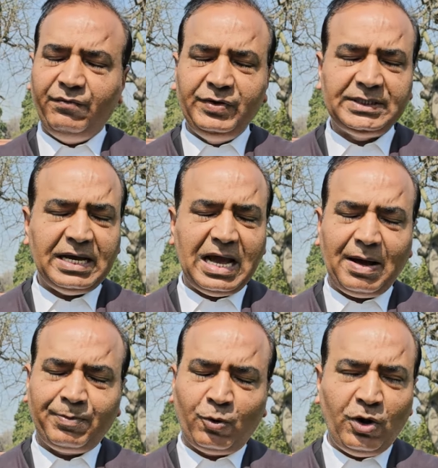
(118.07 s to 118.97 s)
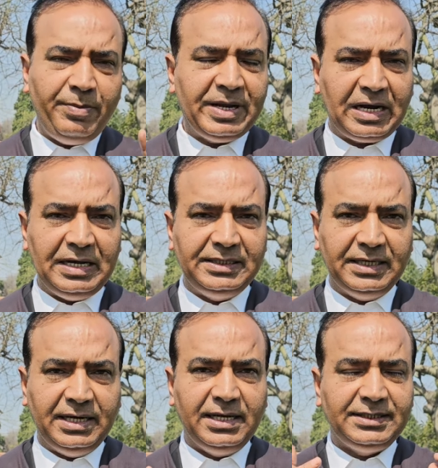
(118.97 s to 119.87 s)
विषय आप कोई भी रख
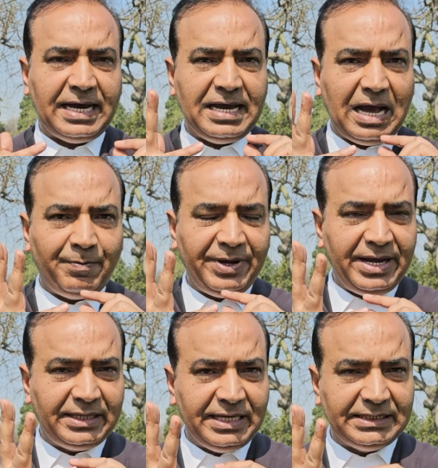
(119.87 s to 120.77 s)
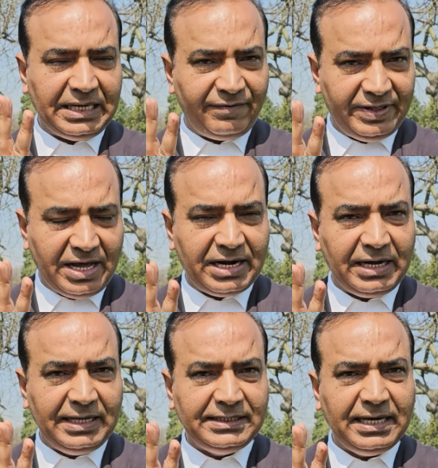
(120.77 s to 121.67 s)
लीजिए चाहे आप एक देश एक विधान
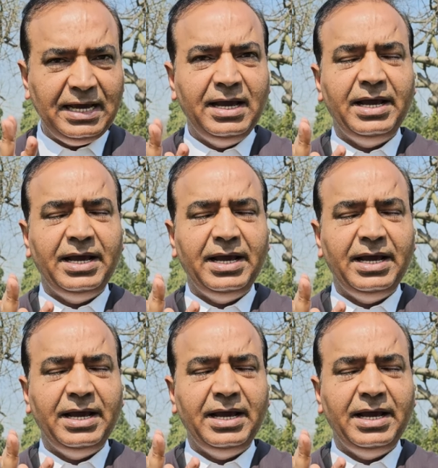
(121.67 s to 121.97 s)
रख लीजिए